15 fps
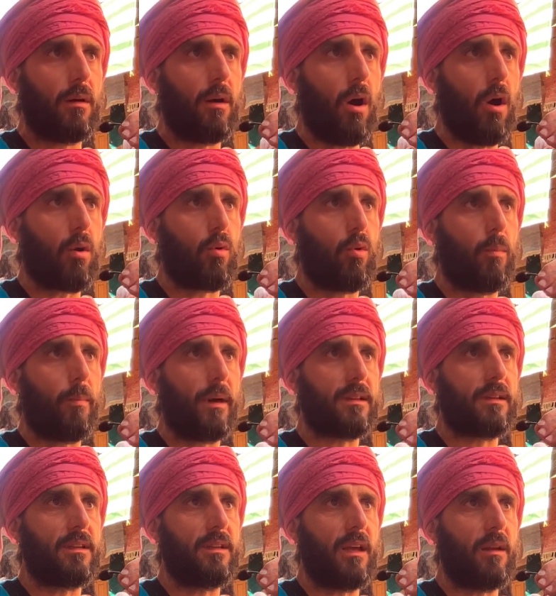
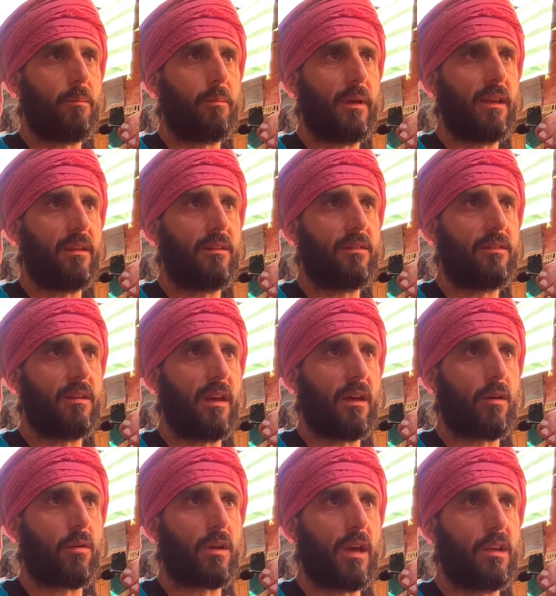Occupati del
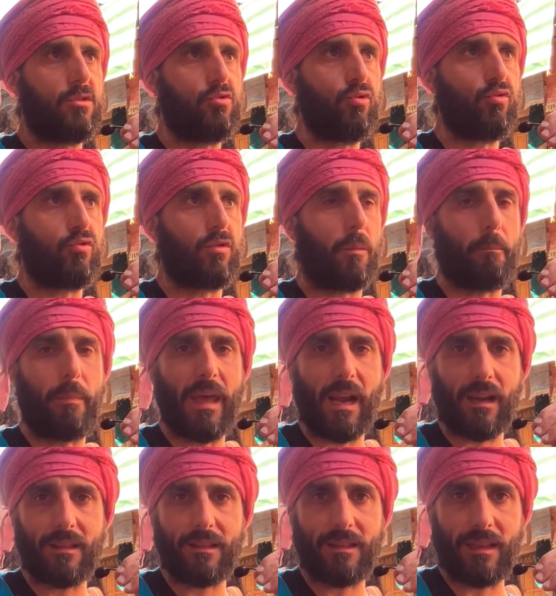pensiero che è giusto per
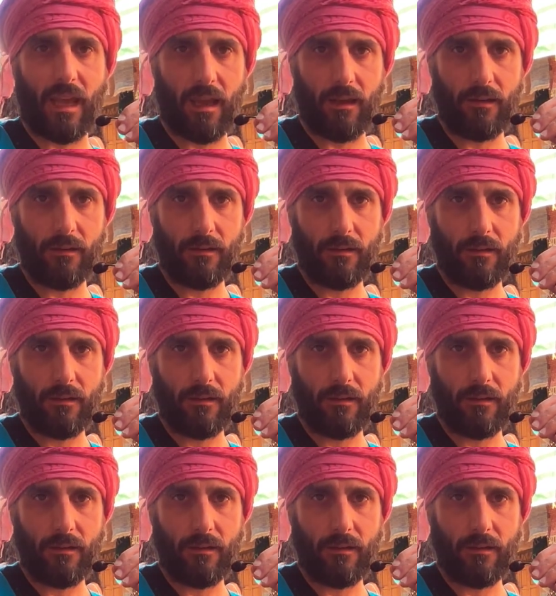te.